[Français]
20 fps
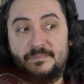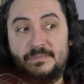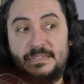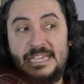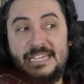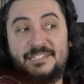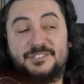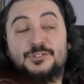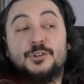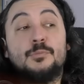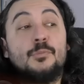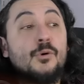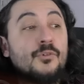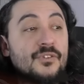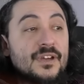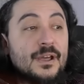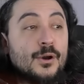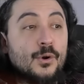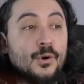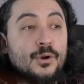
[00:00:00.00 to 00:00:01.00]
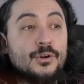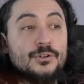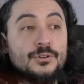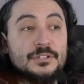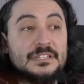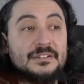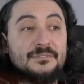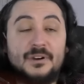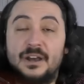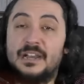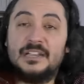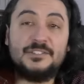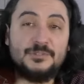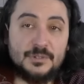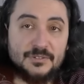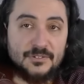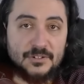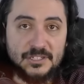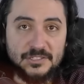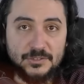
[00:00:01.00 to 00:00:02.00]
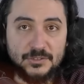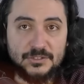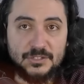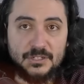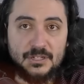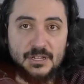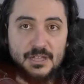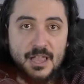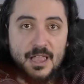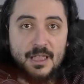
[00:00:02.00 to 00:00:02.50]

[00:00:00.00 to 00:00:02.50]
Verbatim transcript: et ce mauvais rôle que d'avoir raison avant les autres.